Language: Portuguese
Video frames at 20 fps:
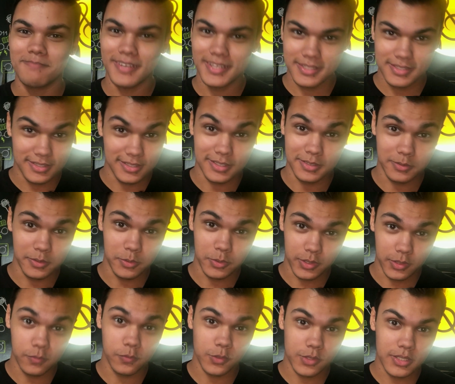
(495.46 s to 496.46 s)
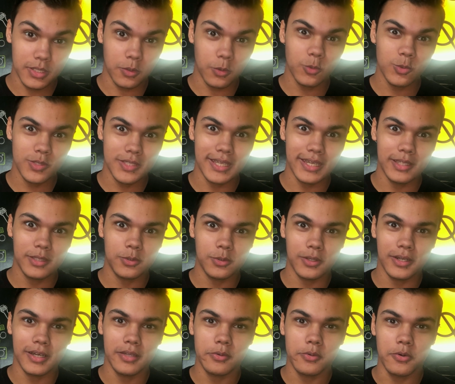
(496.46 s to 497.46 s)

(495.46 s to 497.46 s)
Mas não, é o que você consegue tocar no